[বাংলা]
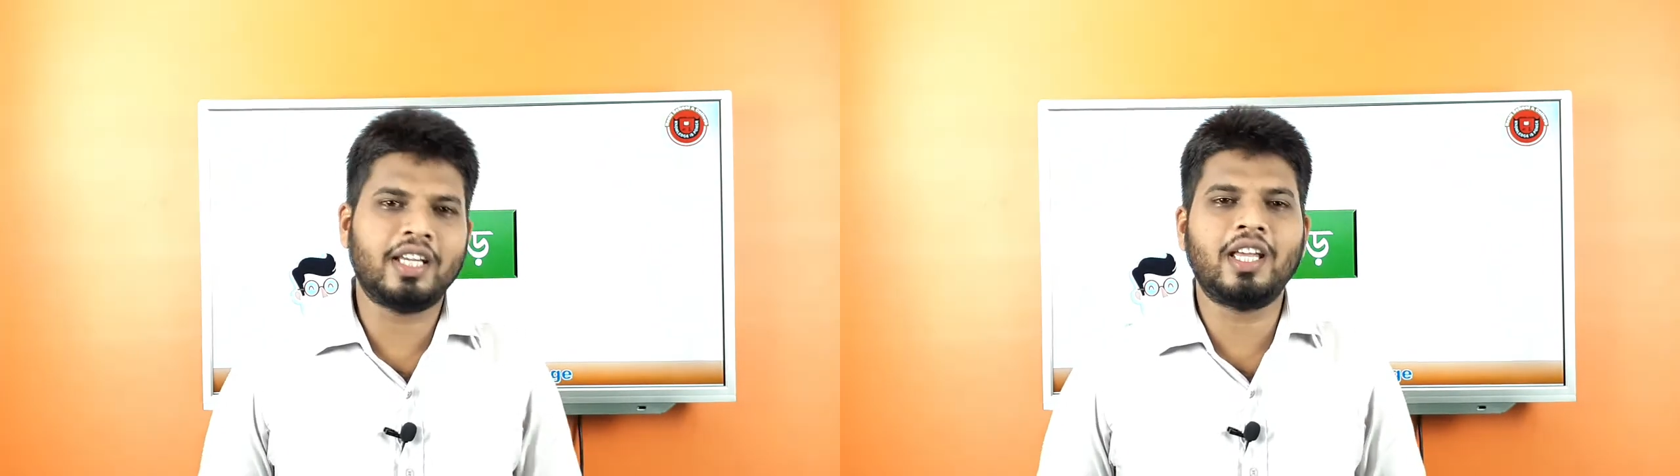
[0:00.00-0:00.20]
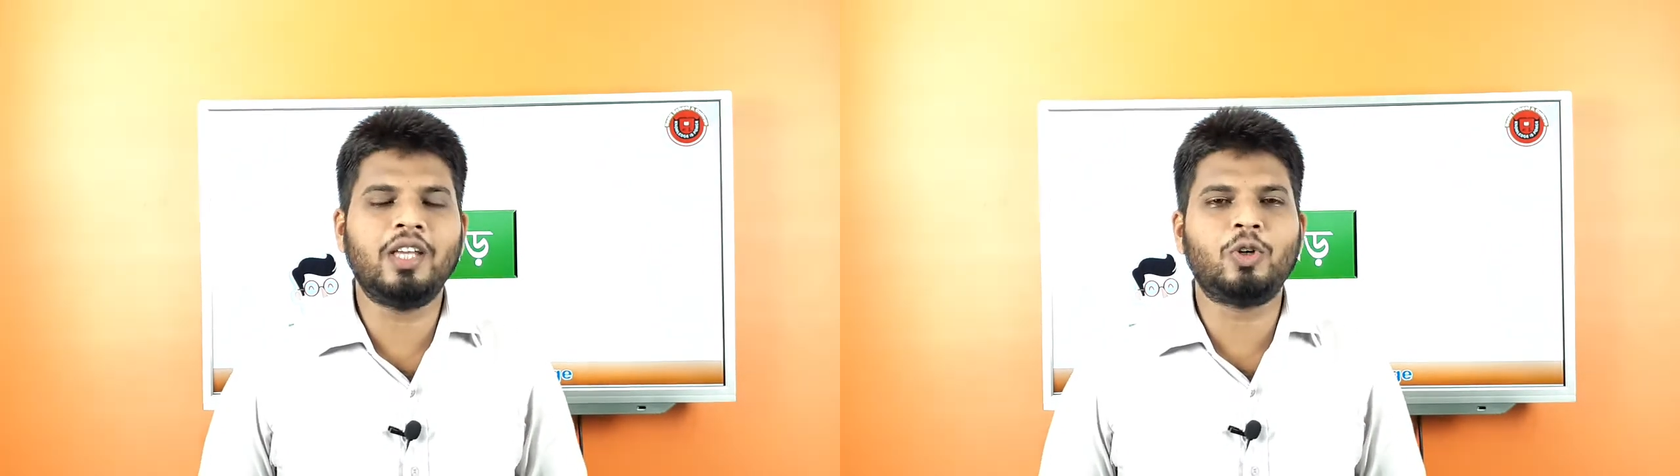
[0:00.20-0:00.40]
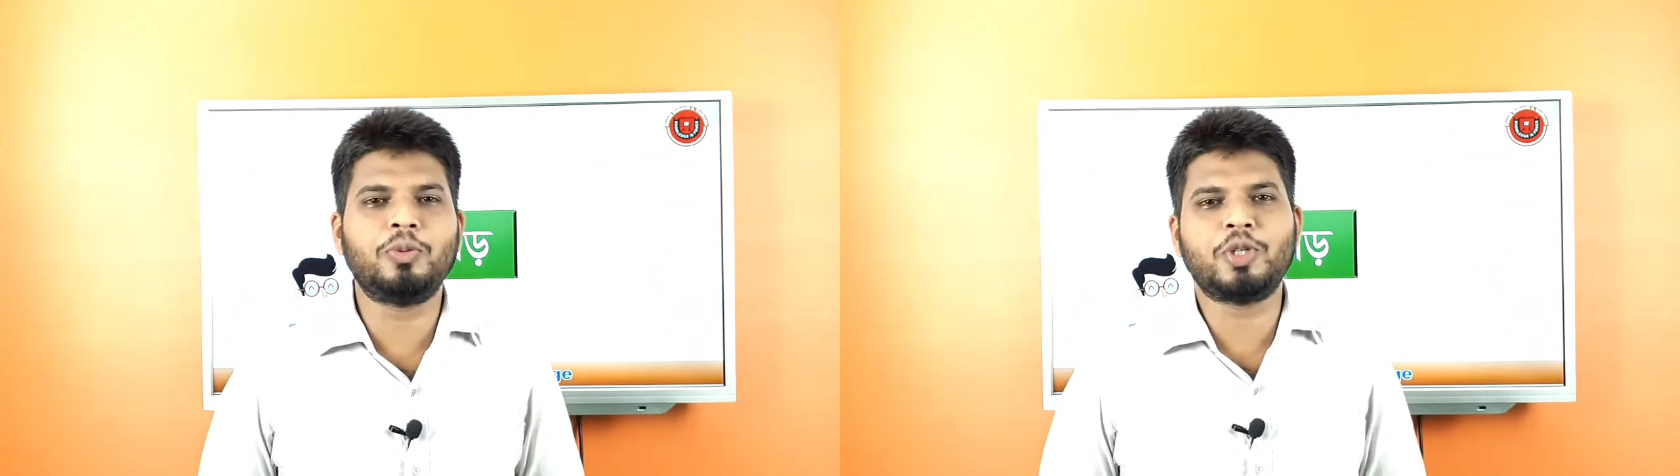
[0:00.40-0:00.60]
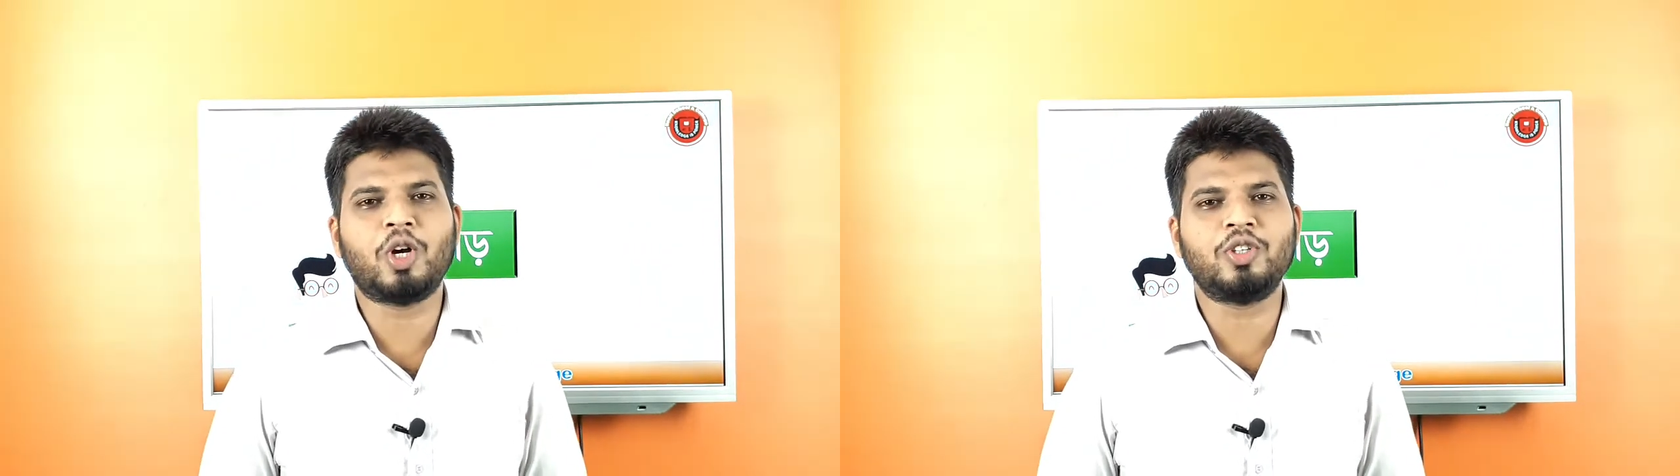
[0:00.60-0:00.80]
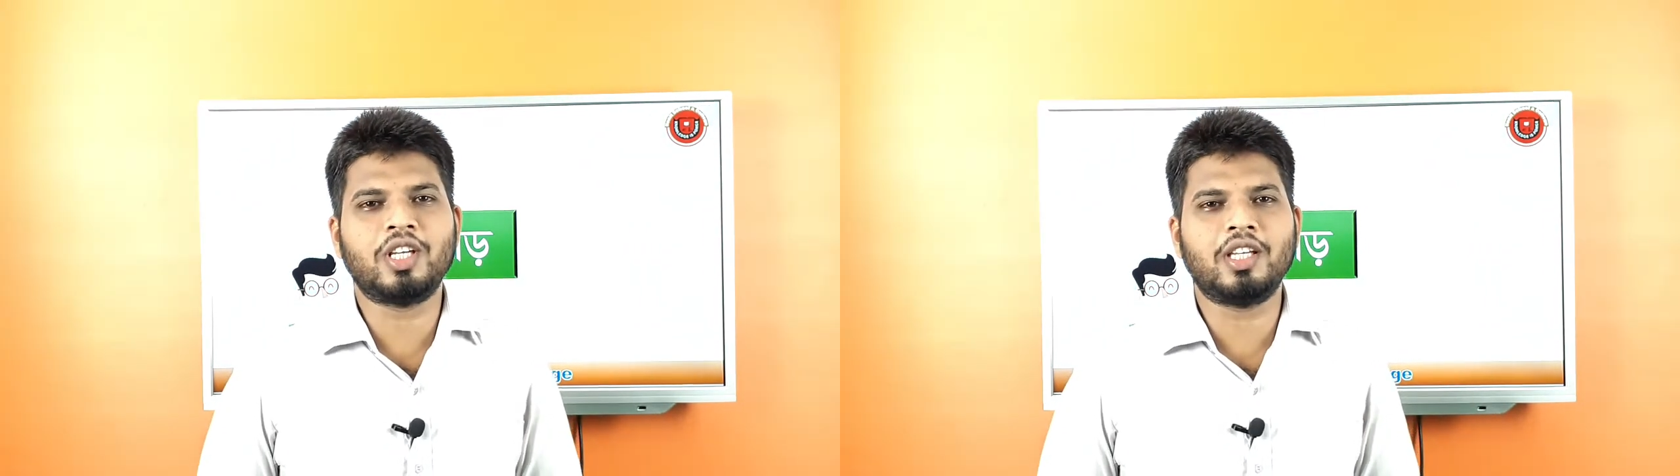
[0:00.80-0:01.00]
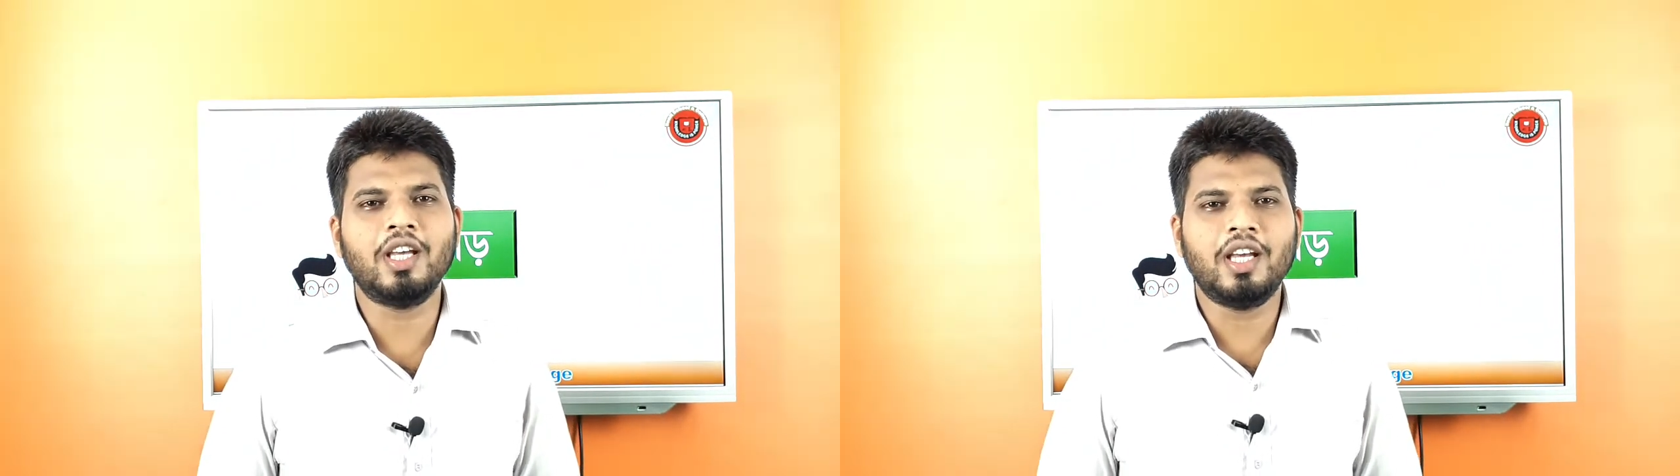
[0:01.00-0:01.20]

রেখেই খুব সহজেই